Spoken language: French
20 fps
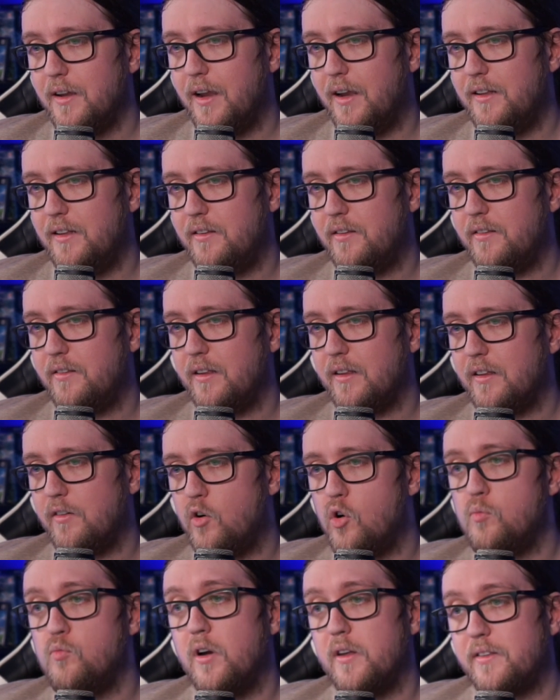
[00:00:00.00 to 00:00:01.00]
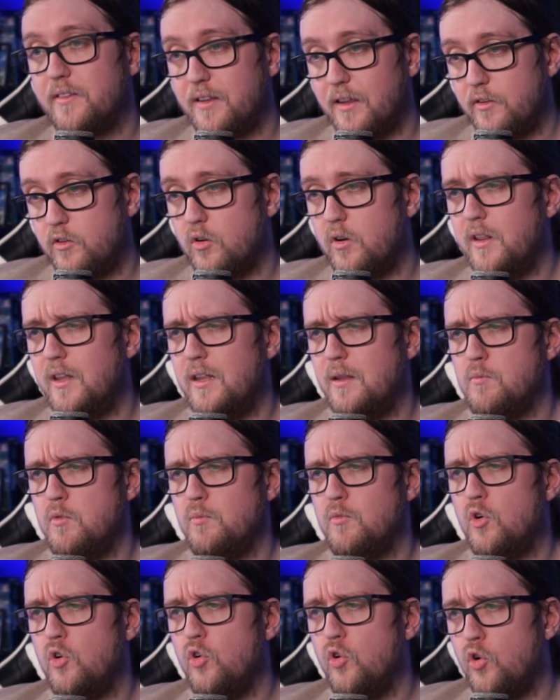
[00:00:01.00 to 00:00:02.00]
Il est nécessaire d'avoir au moins 16 ans, un
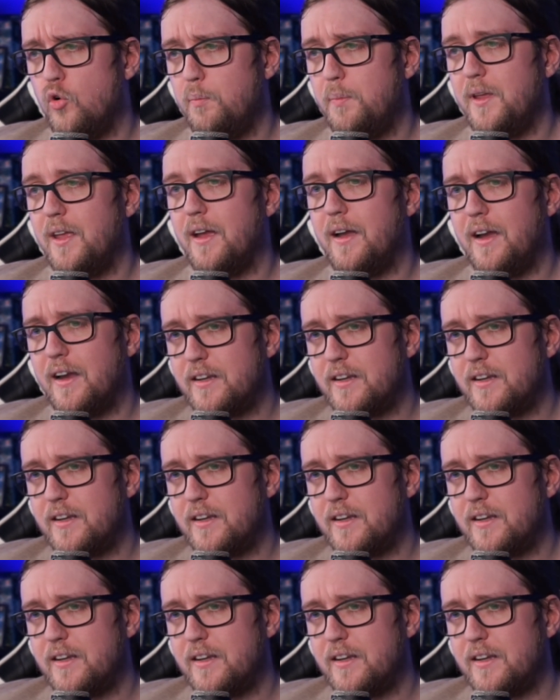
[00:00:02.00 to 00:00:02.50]
abonnement européen